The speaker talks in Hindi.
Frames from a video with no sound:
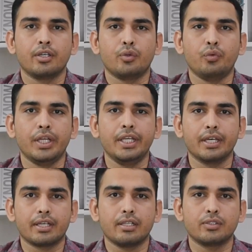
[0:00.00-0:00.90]
वी
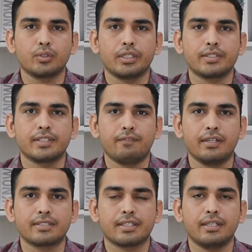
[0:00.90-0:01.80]
जो है
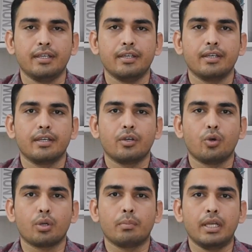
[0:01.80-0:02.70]
सिफिलिस के लिए
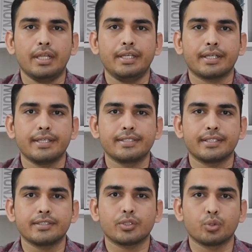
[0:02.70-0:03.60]
और मलेरिया की
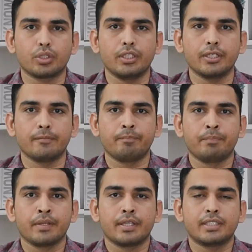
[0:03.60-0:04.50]
जांच होती है
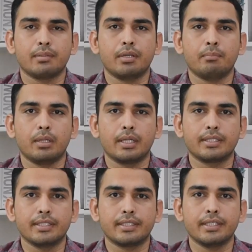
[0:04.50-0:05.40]
जब हम ब्लड
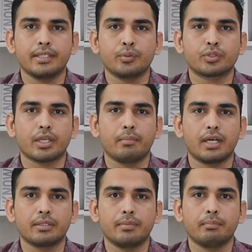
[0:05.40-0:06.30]
देते हैं उसके
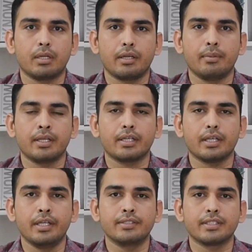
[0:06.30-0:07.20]
बाद में ब्लड बैंक
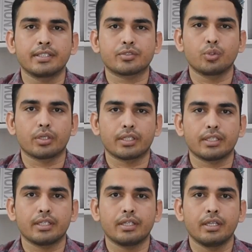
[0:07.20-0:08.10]
इन जांच को करता
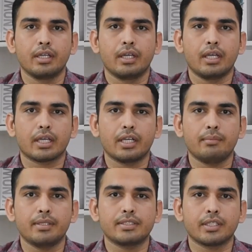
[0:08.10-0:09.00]
है अगर
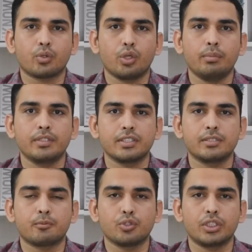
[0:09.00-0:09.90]
इनमें से कोई भी
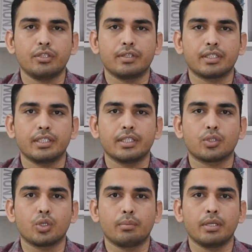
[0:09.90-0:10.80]
चीज़ पॉजिटिव आती है
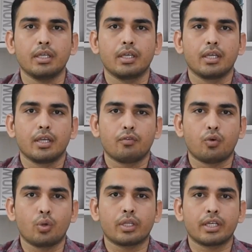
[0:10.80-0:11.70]
तो हमें
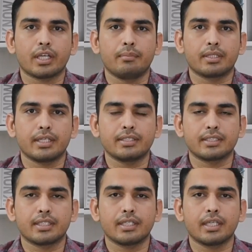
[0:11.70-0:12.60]
फ़ोन करके बताया
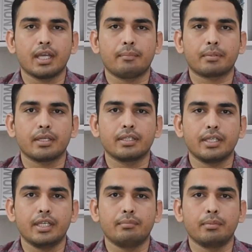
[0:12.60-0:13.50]
जाता है कि आपके अंदर
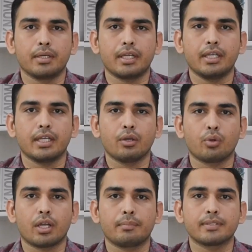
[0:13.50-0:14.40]
ये बीमारी है
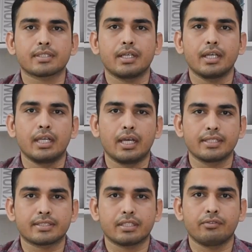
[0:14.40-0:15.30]
और आप इसका
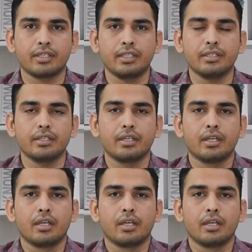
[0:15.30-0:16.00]
इलाज करवाइए